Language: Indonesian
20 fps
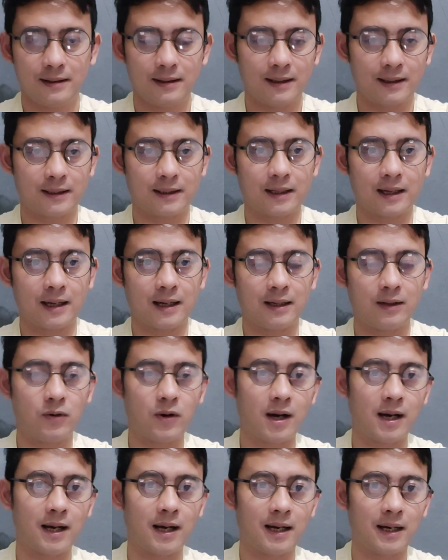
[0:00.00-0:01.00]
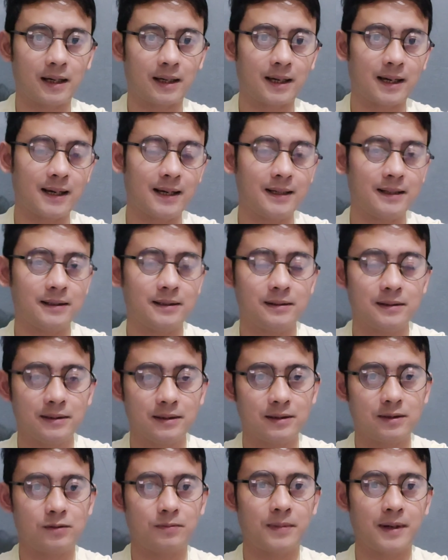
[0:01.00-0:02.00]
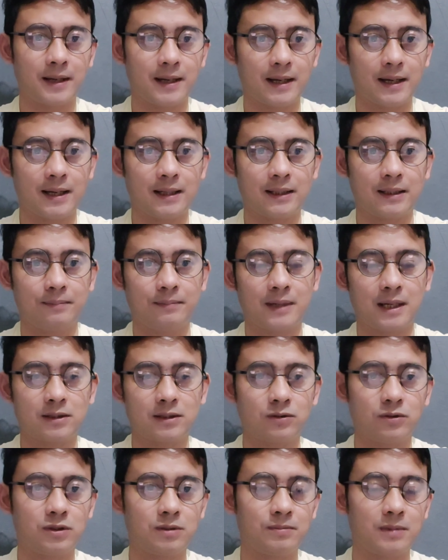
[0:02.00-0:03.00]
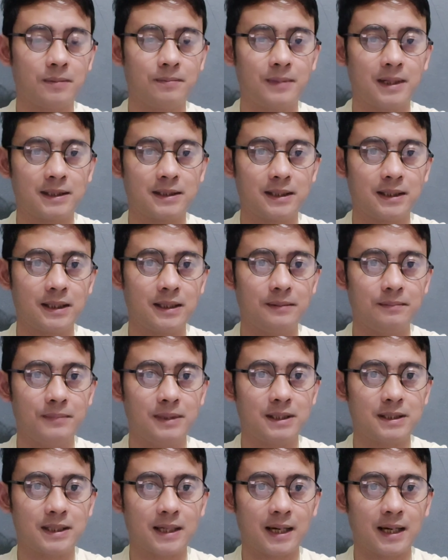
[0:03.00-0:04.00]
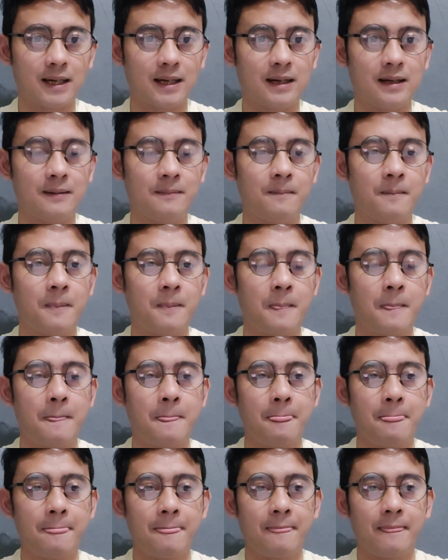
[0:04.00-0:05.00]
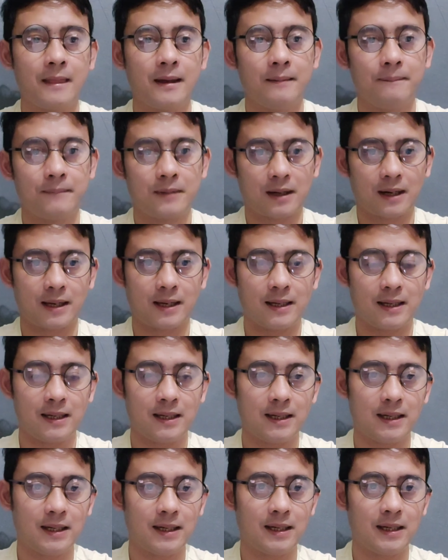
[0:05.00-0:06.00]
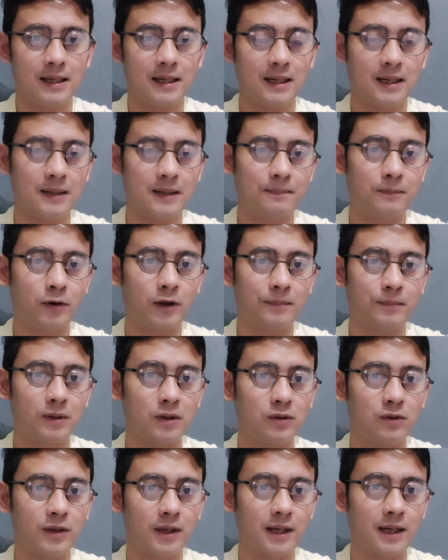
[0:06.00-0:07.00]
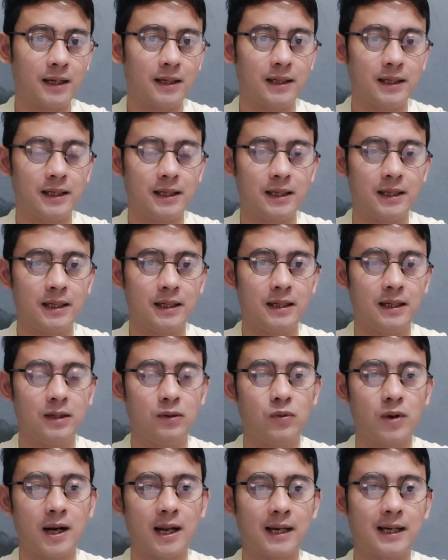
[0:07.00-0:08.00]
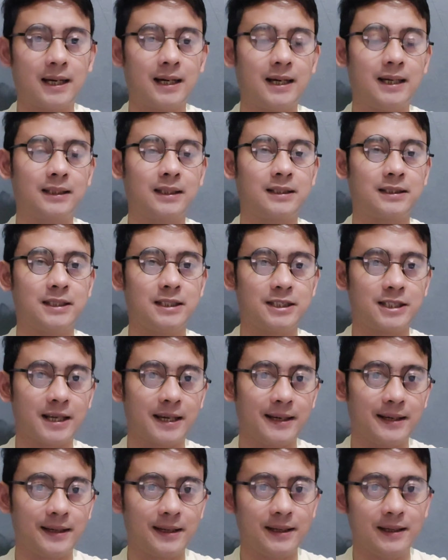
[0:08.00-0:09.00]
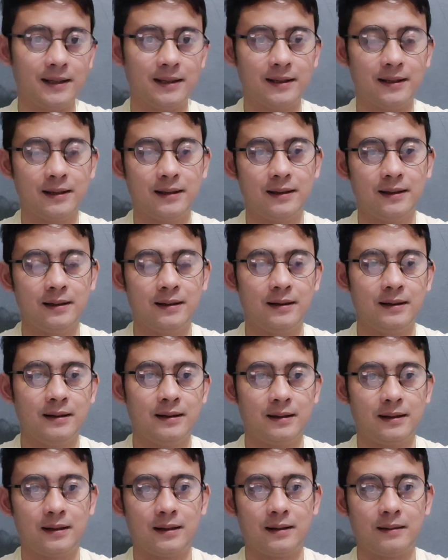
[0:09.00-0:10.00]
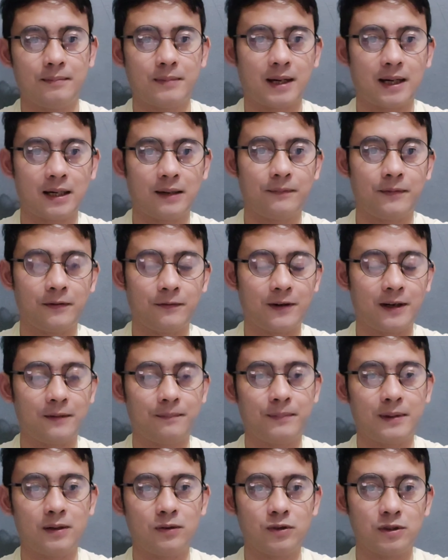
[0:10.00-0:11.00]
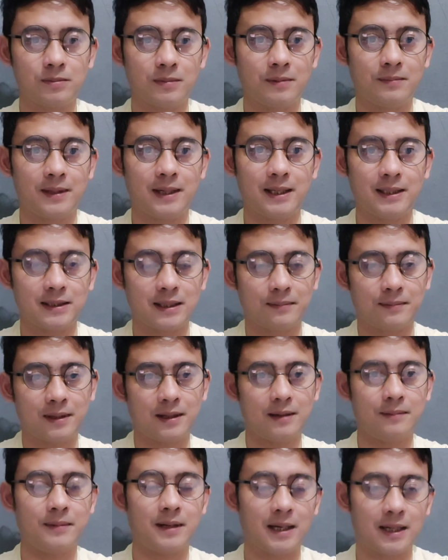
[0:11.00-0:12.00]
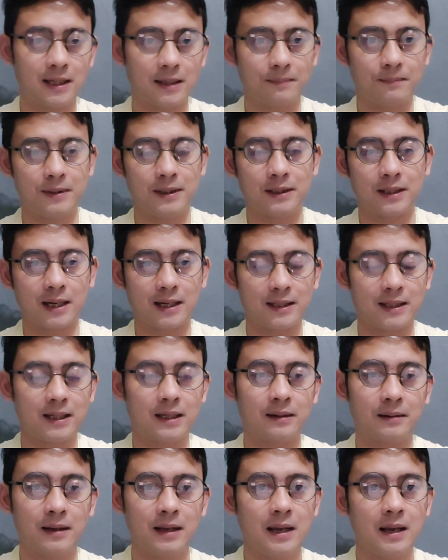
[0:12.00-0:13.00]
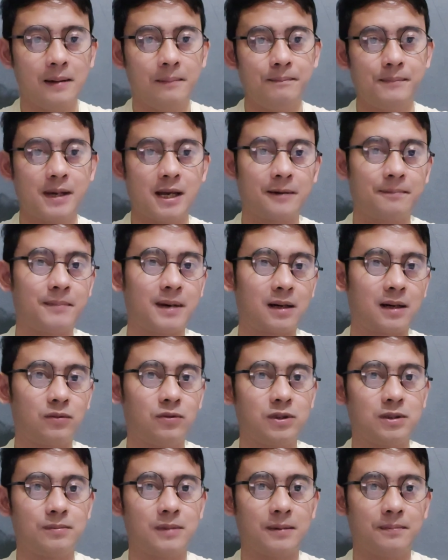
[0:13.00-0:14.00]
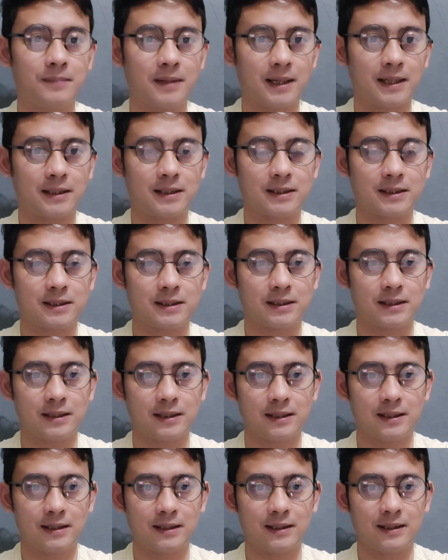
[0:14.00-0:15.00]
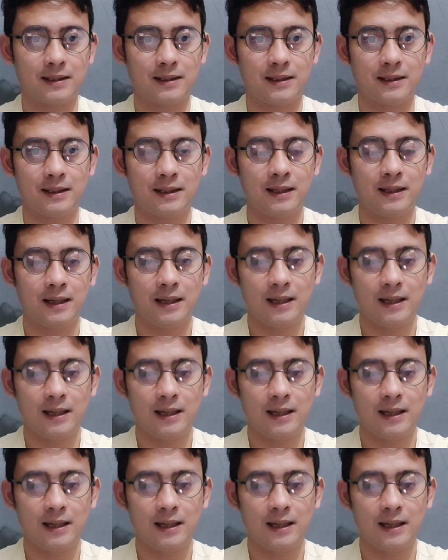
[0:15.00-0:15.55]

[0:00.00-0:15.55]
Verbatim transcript: Nah, kita doakan supaya timnas U19 ini bisa meraih poin penuh ya di dua laga tersisa ini. Nah, menghadapi Filipina U19 sama menghadapi terakhir Myanmar U19. Nah,